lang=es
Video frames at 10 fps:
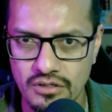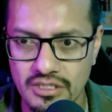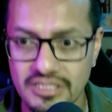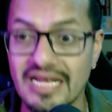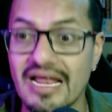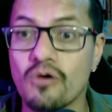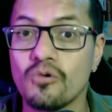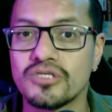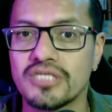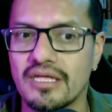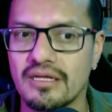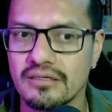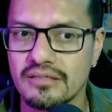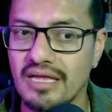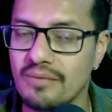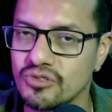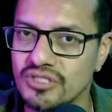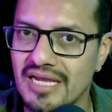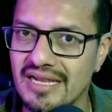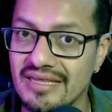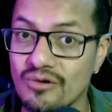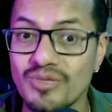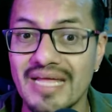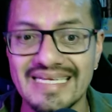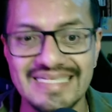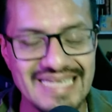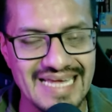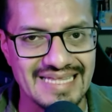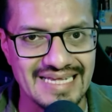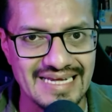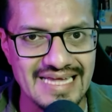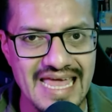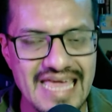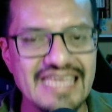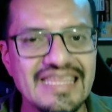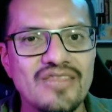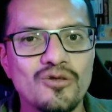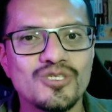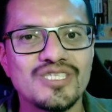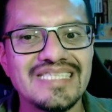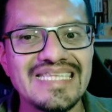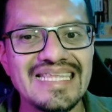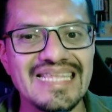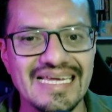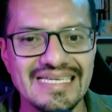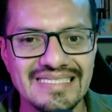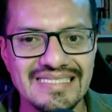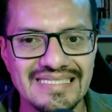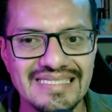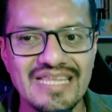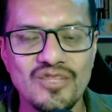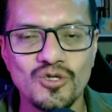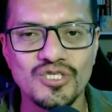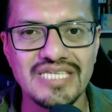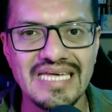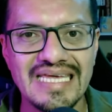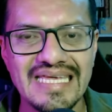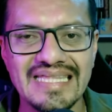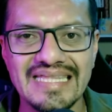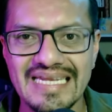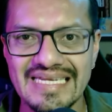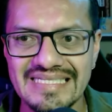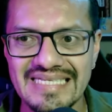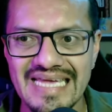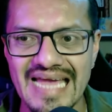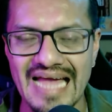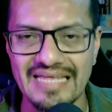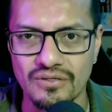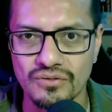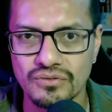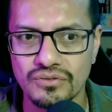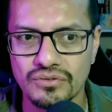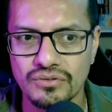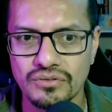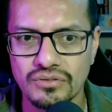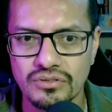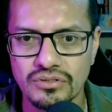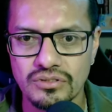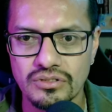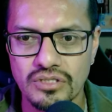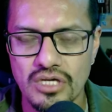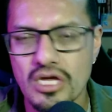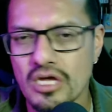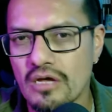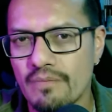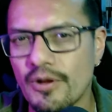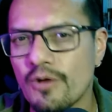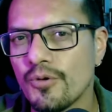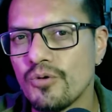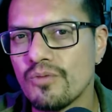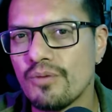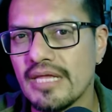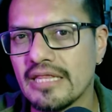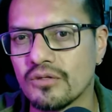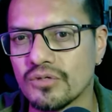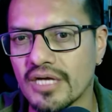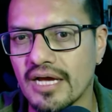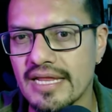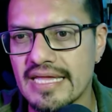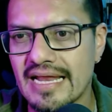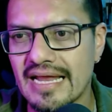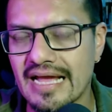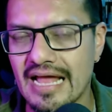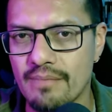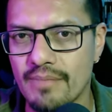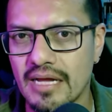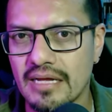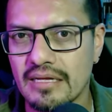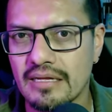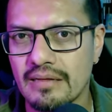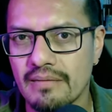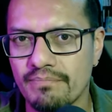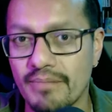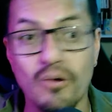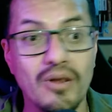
Se le acusa de abusar de una anciana y de dos niñas de 12 y 13 años. Pero por un momento llegaría la calma, bajo el